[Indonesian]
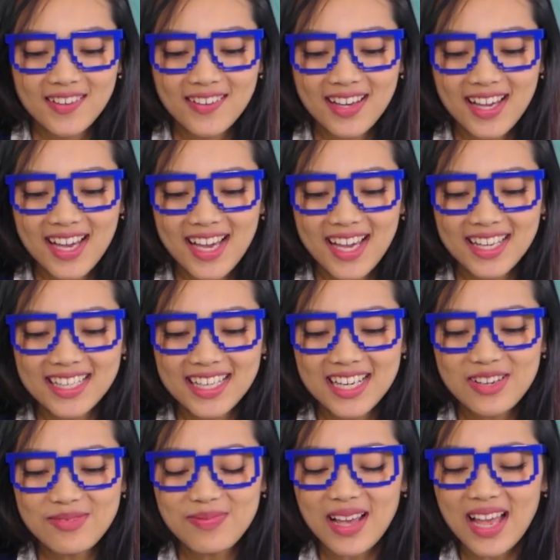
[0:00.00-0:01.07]
wah ini
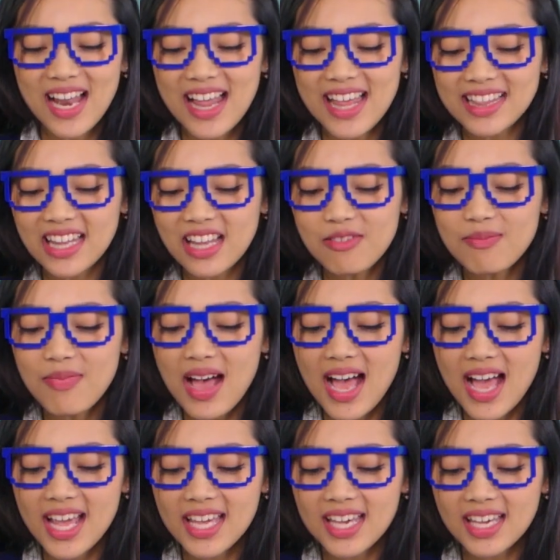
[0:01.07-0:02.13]
ada peralatan
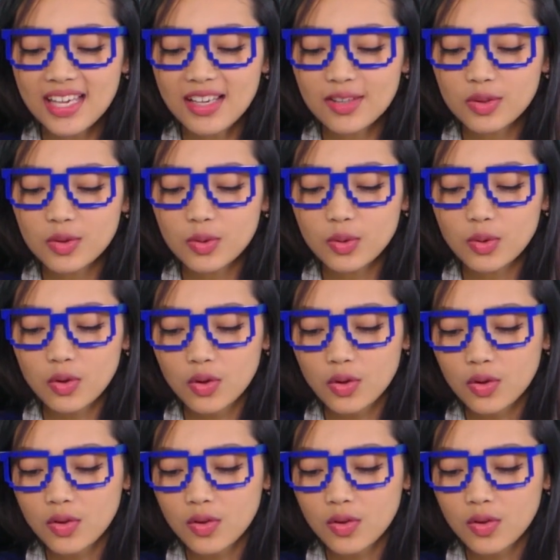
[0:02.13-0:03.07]
bayi tuh